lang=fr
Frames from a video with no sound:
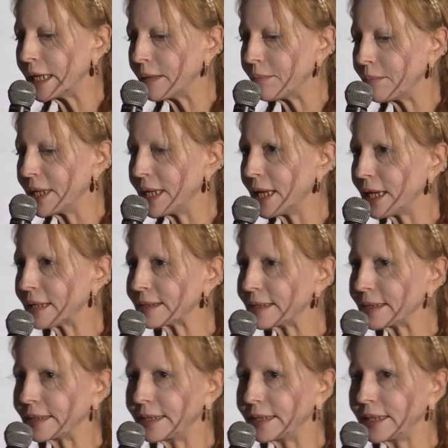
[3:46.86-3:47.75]
Mais là,
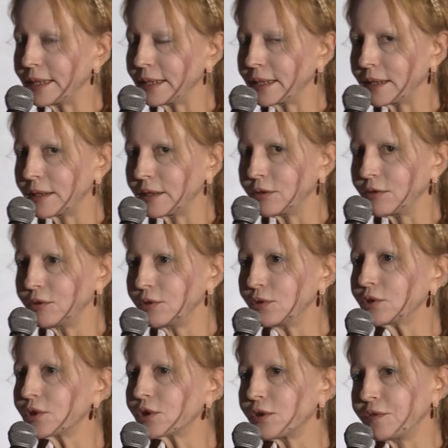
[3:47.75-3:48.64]
c'était
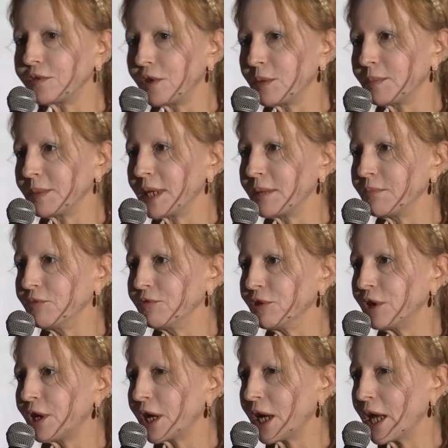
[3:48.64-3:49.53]
une autre forme
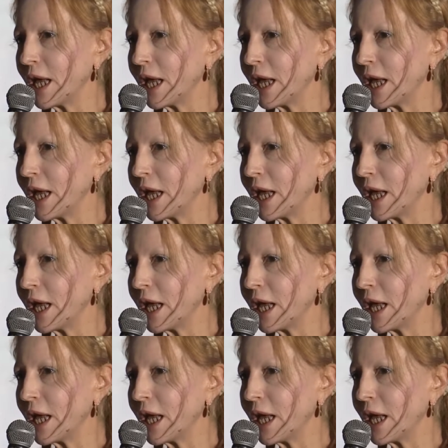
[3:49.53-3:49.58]
d'amour.